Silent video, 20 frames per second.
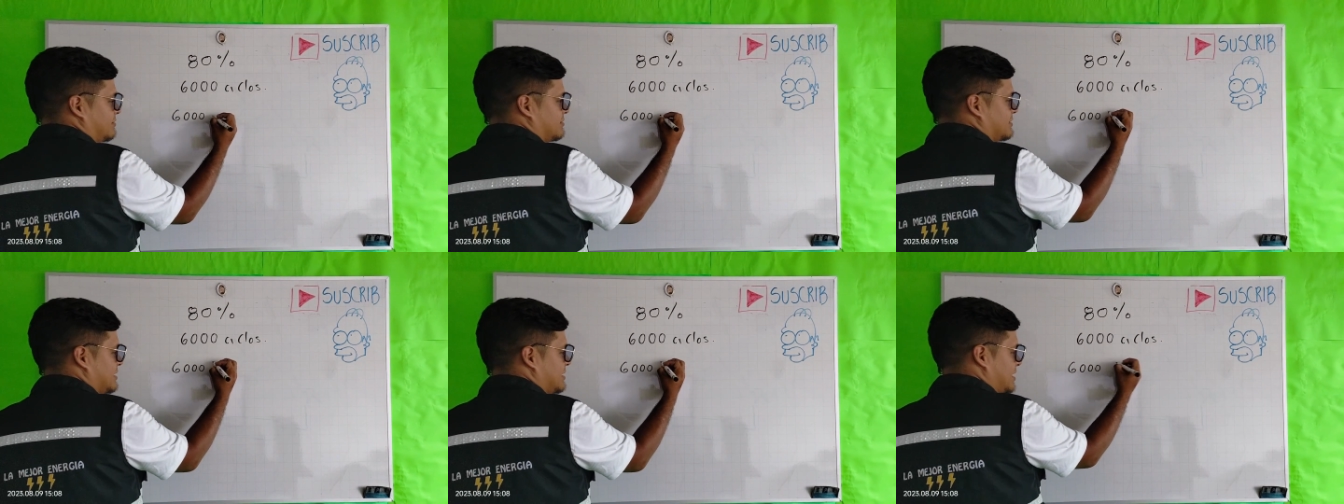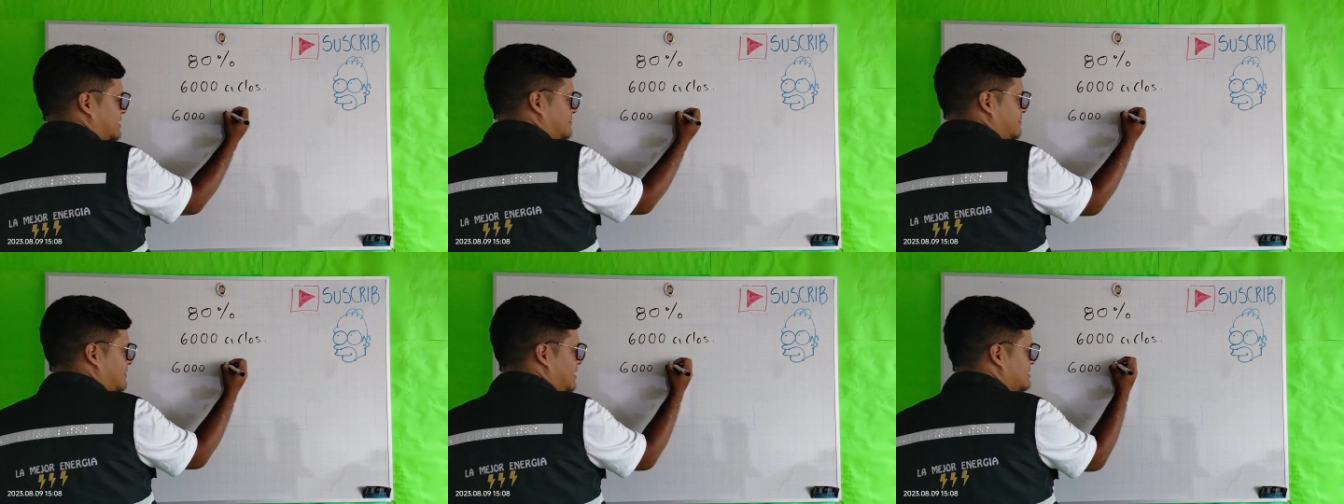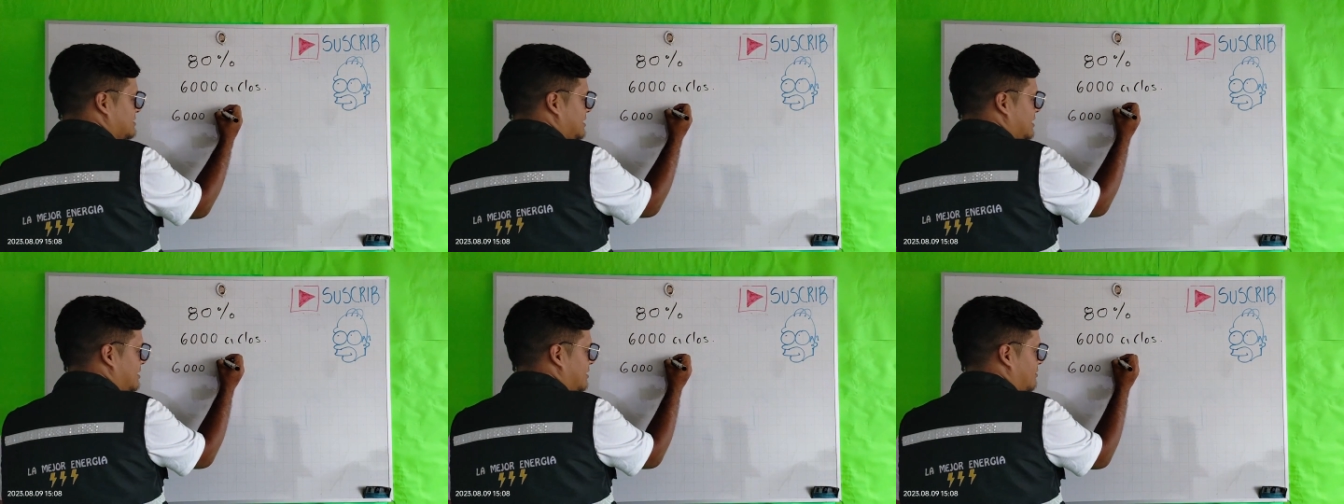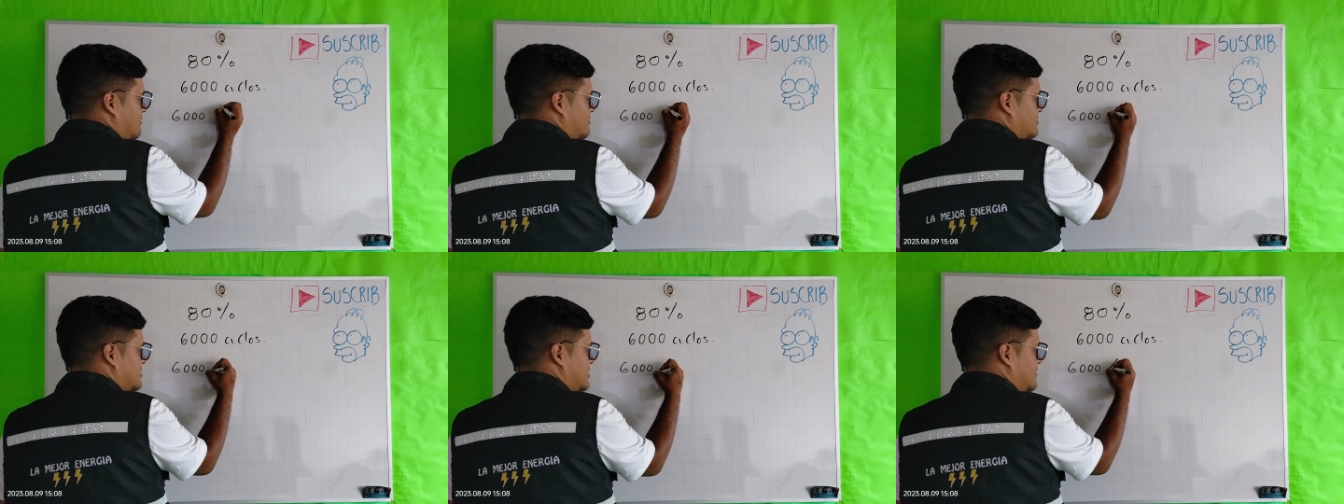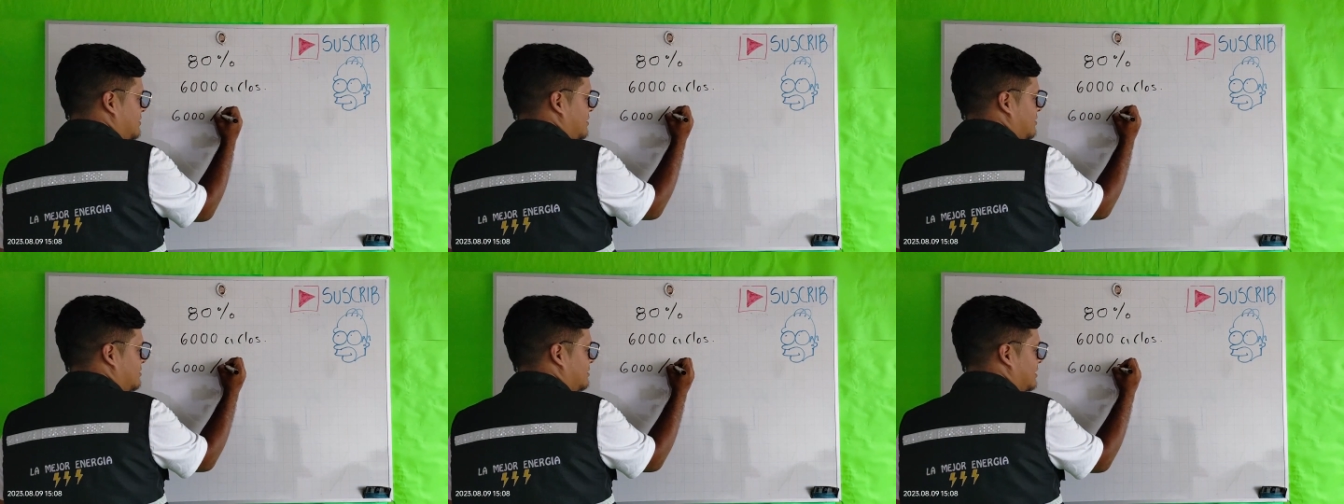6.000 ciclos
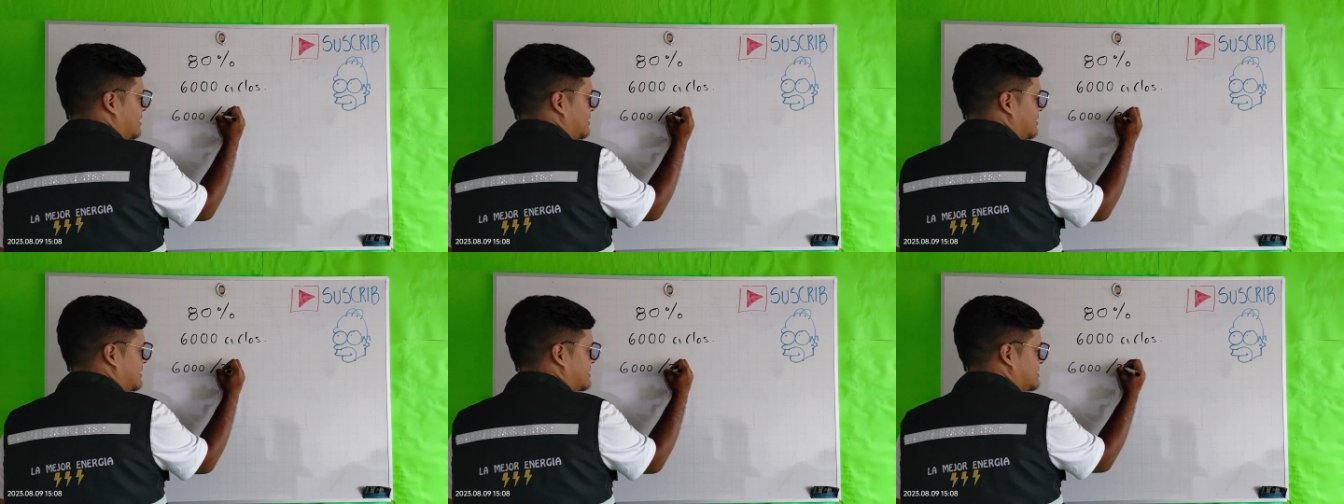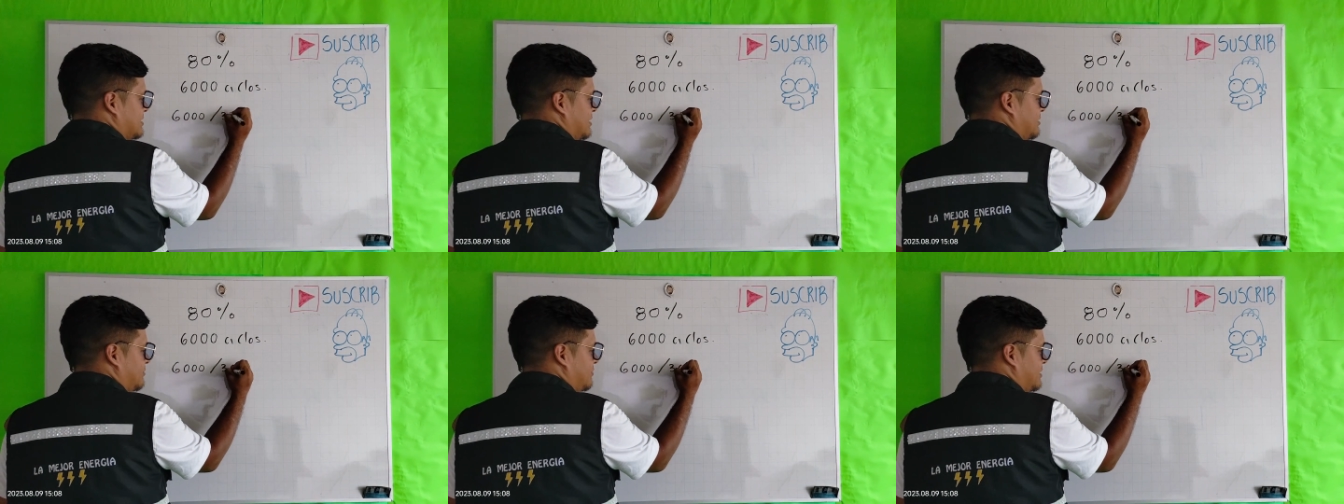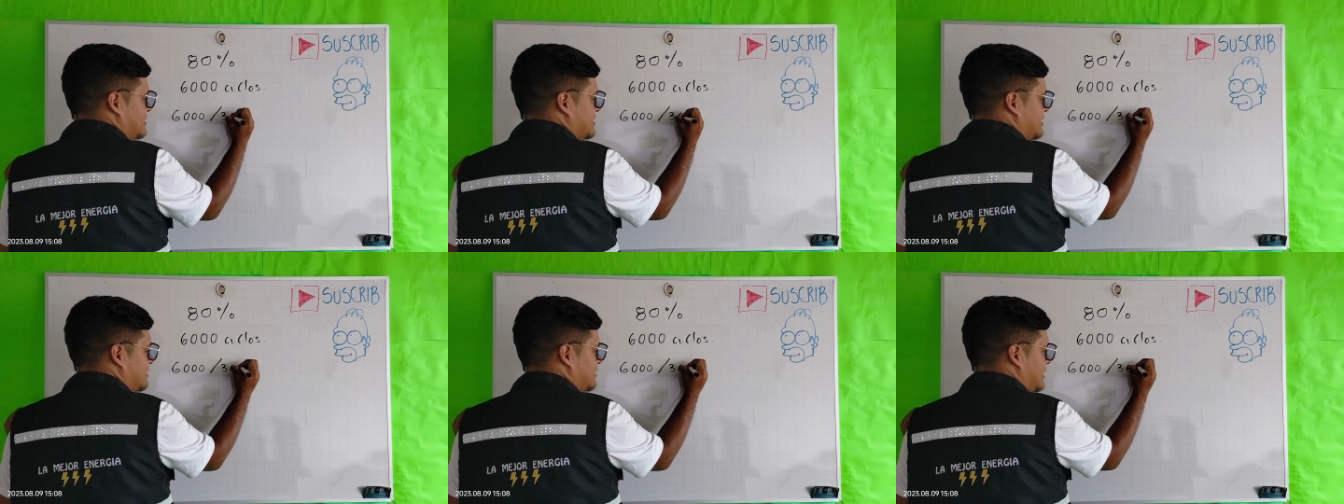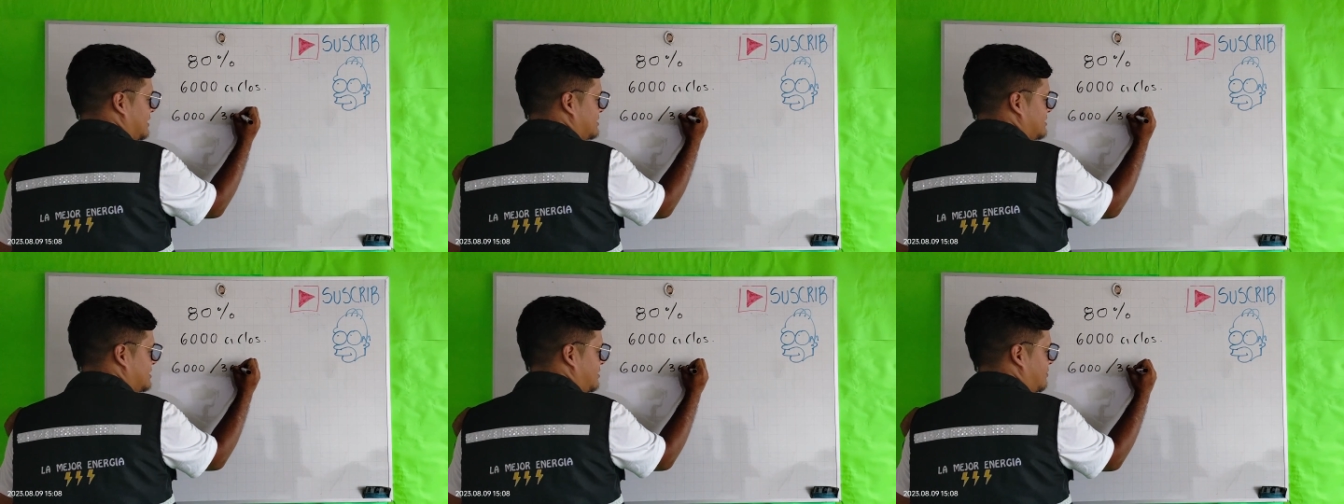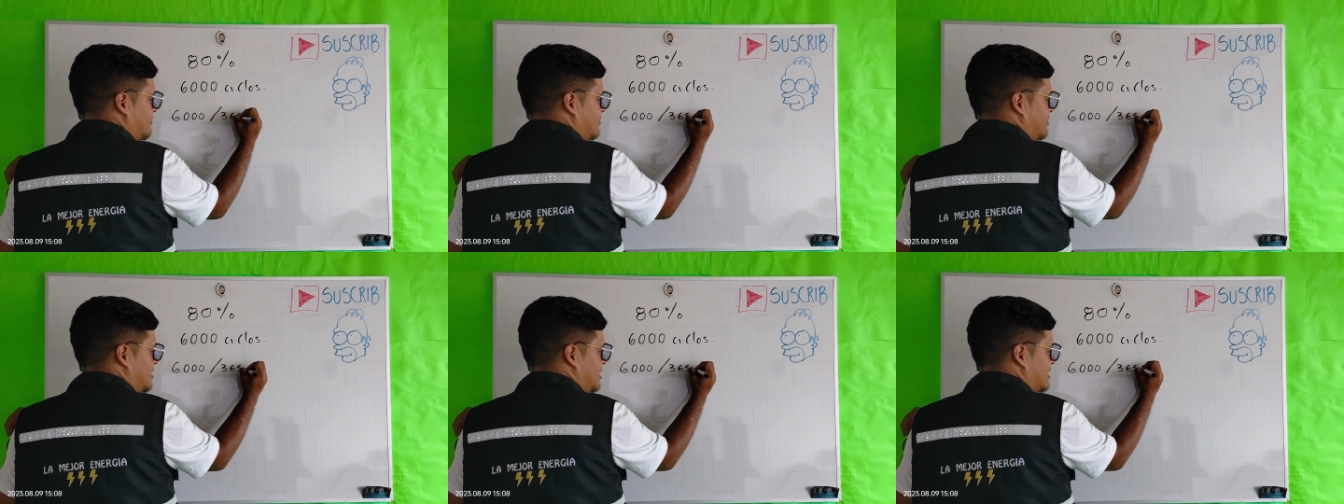dividido entre
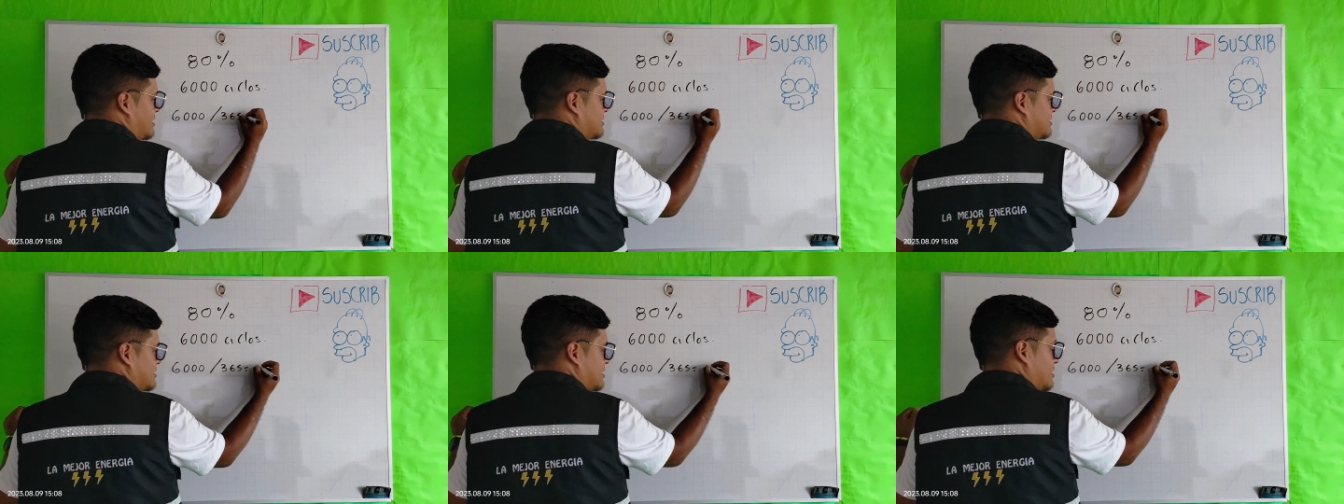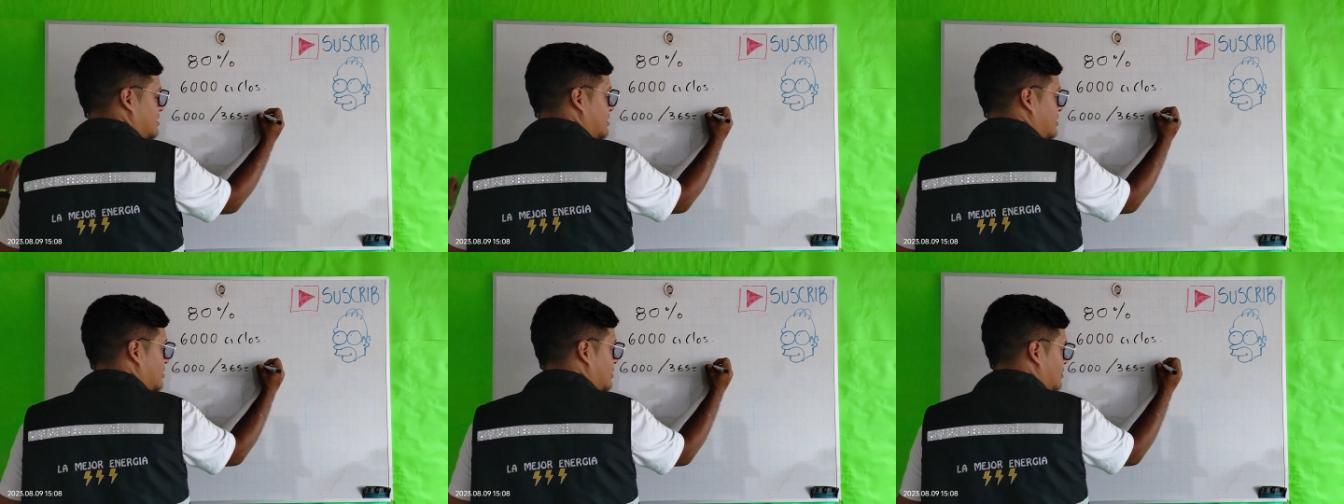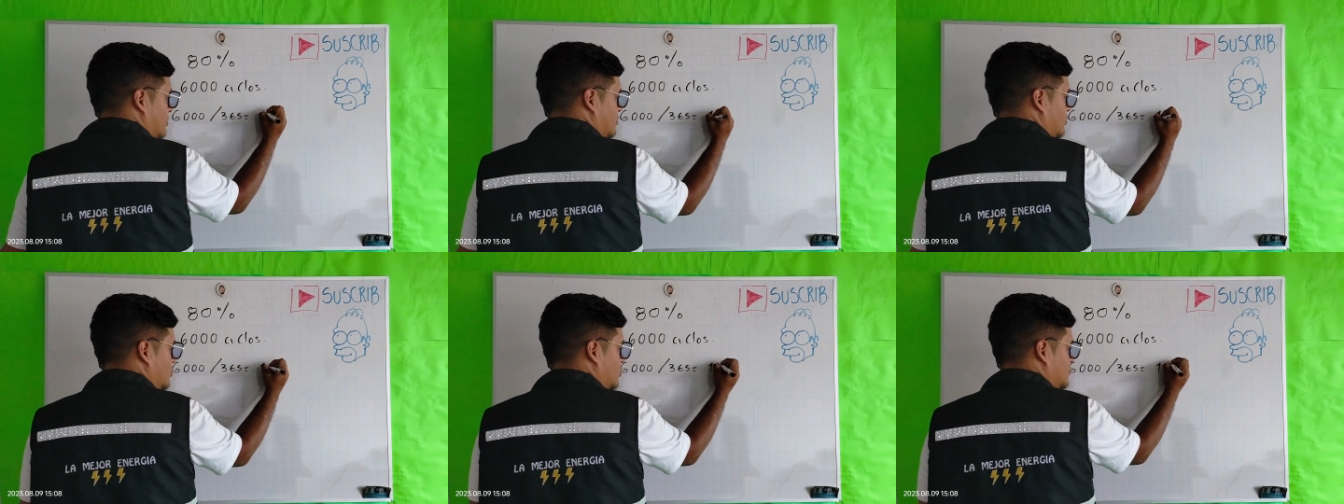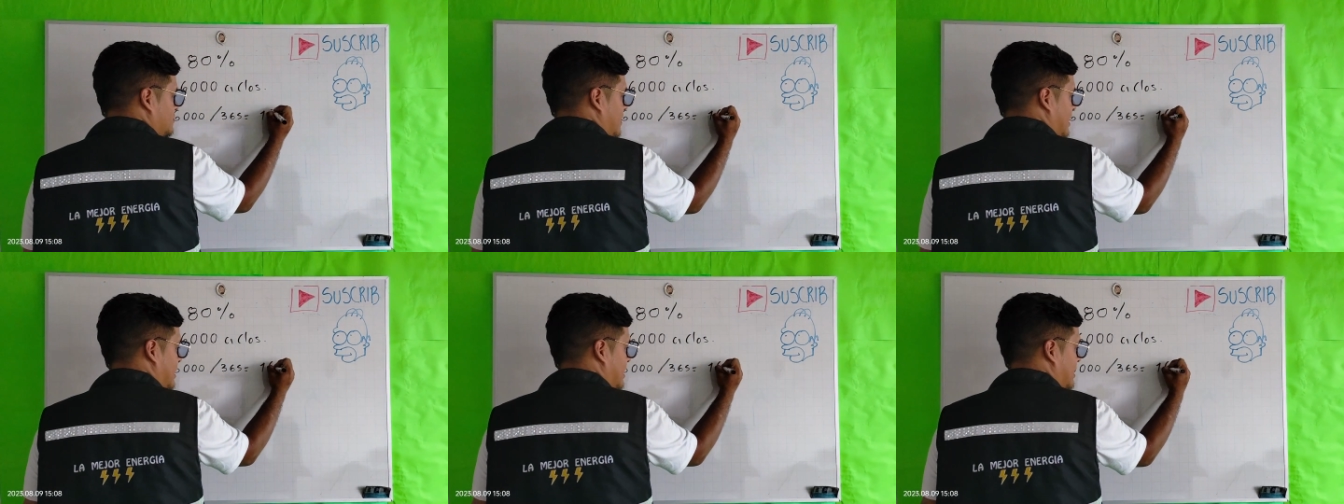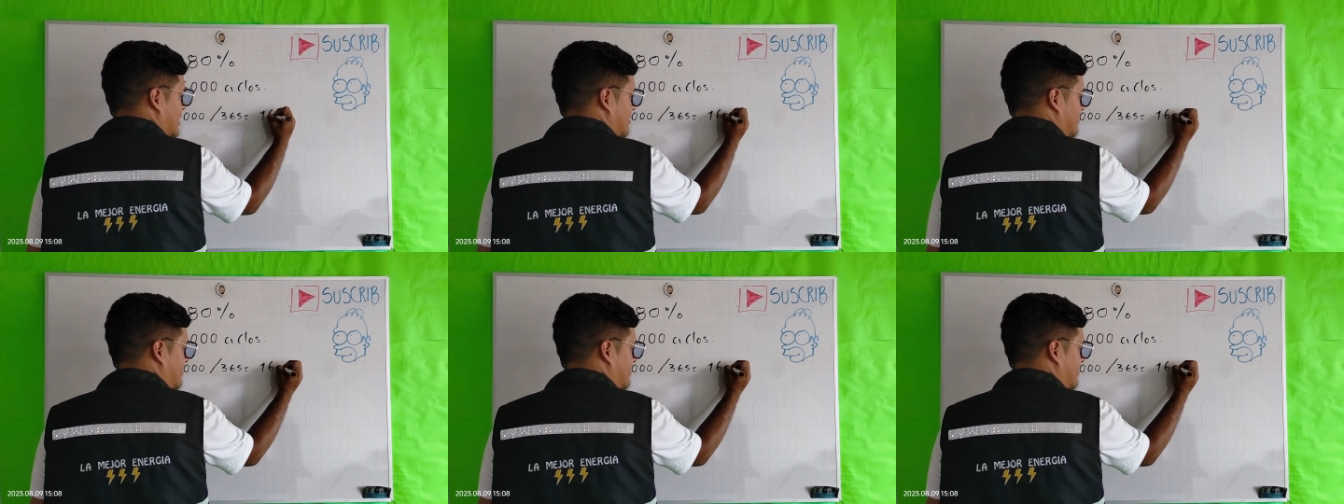365 días, nos va a dar